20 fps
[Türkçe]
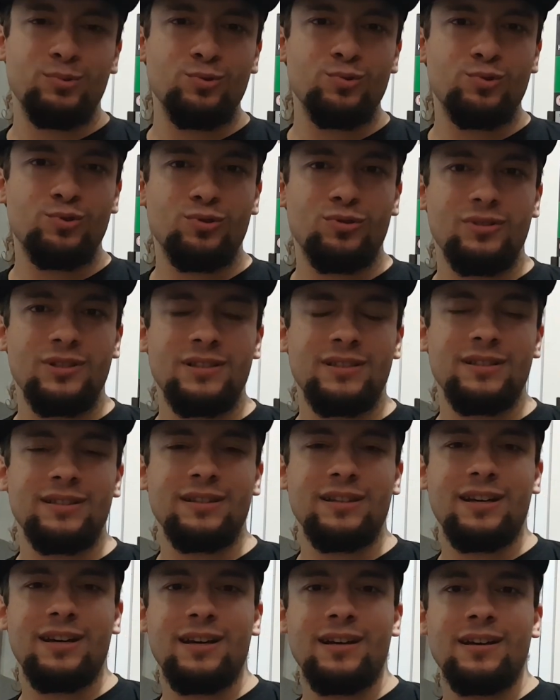bunun
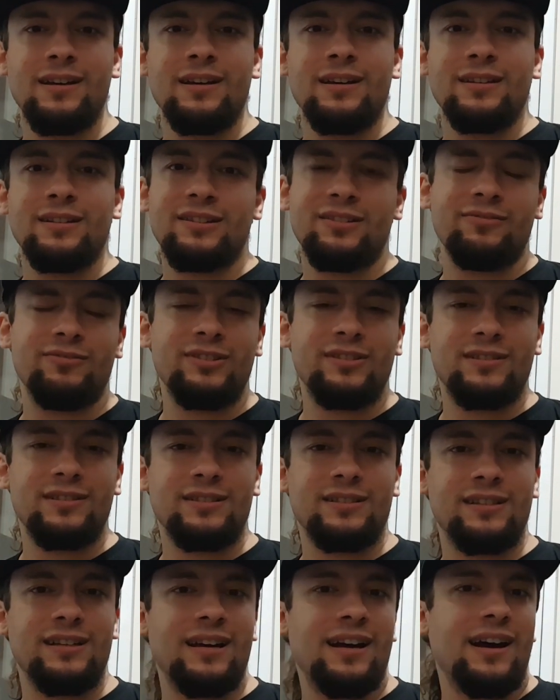sonrasında
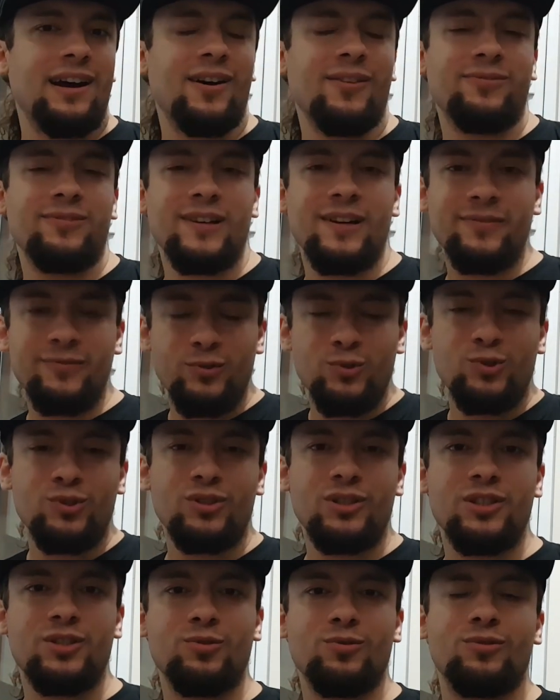Twitter'da Half-Life
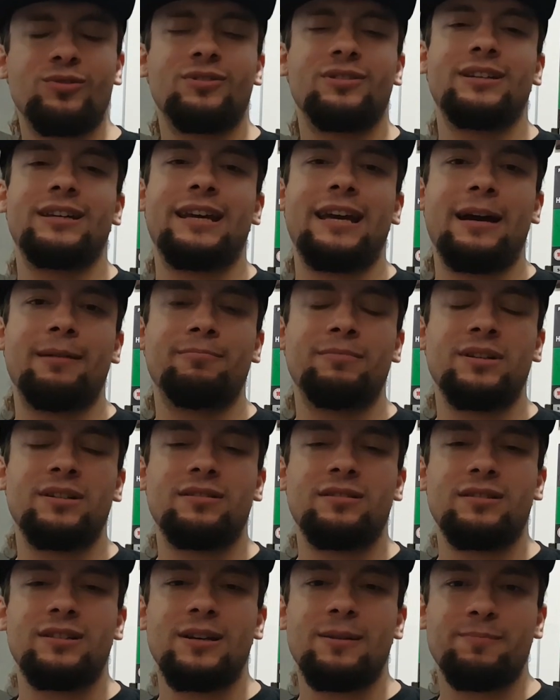3 tişörtü giyen
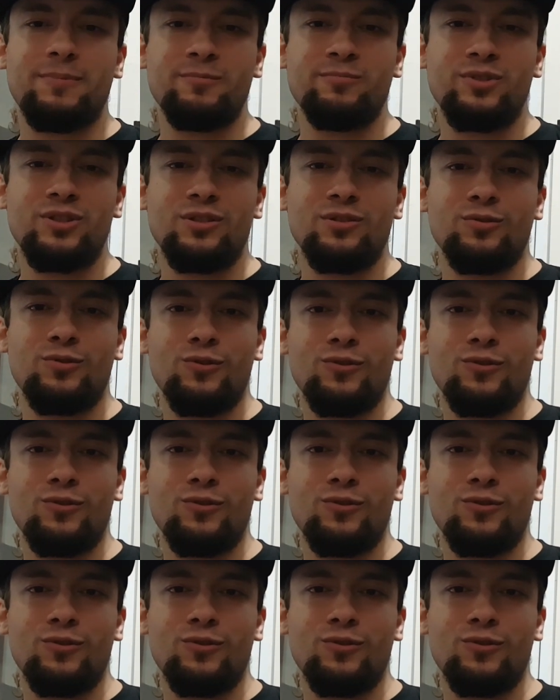bir yapımcının